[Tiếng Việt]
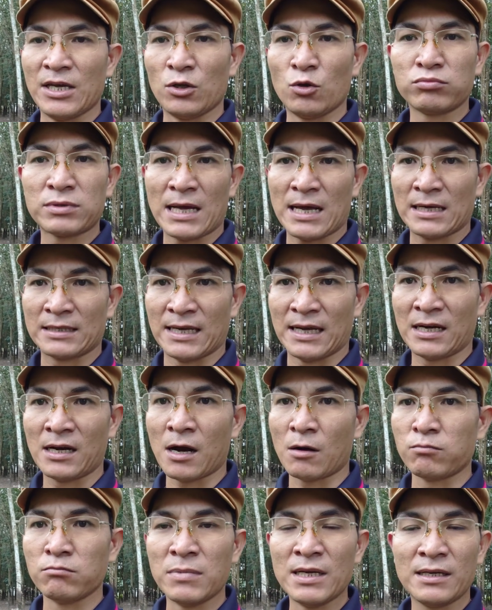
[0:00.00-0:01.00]
thì chúng ta
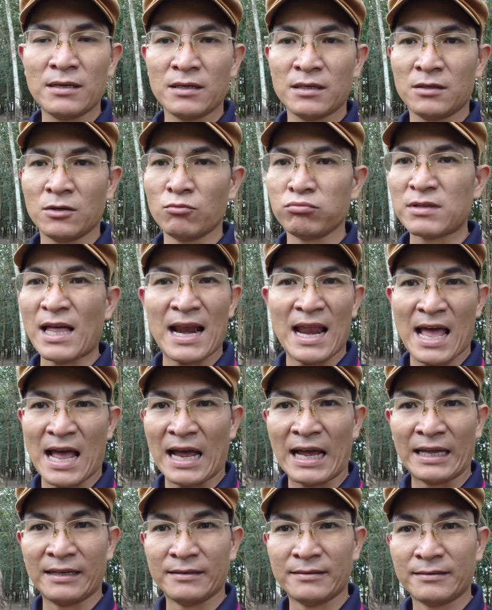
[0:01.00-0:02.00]
sẽ không biết chúng ta
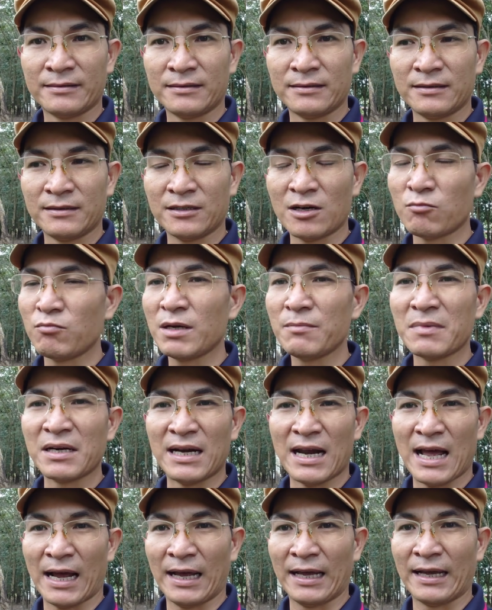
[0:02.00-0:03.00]
là ai không biết
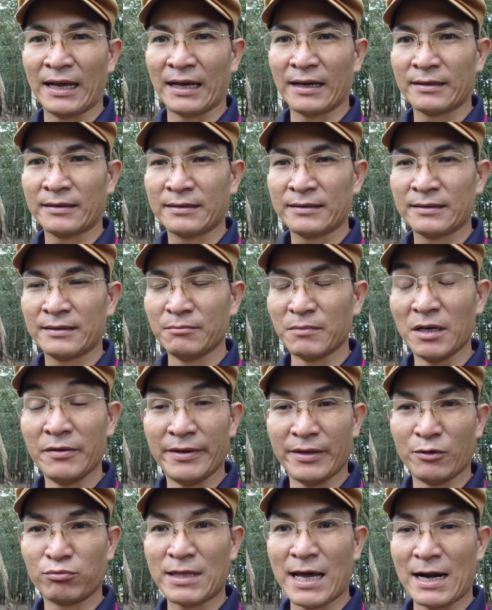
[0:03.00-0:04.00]
mình là ai cả
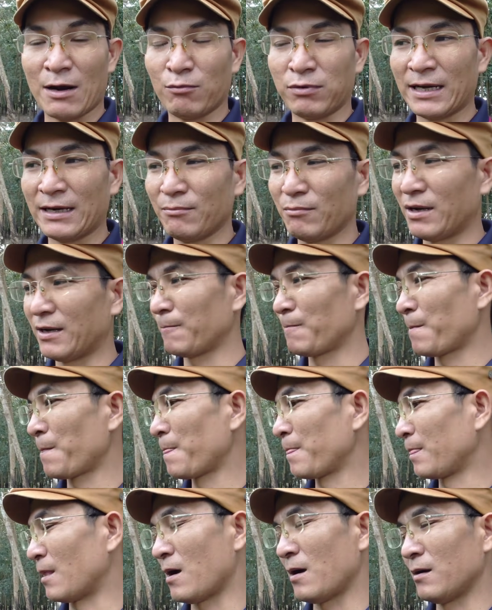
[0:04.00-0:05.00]
bởi vì chúng ta động kinh mà
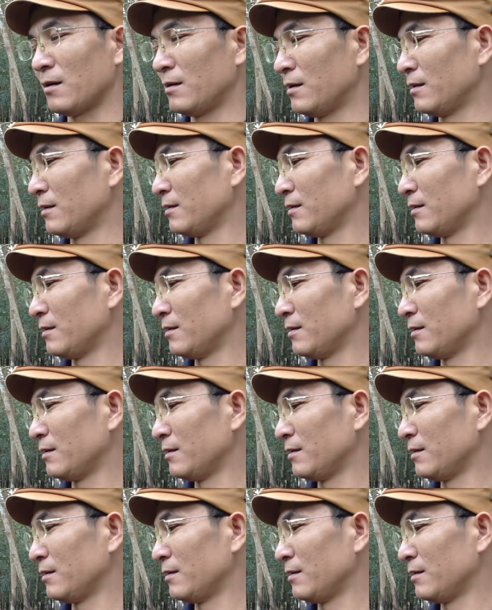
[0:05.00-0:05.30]
đó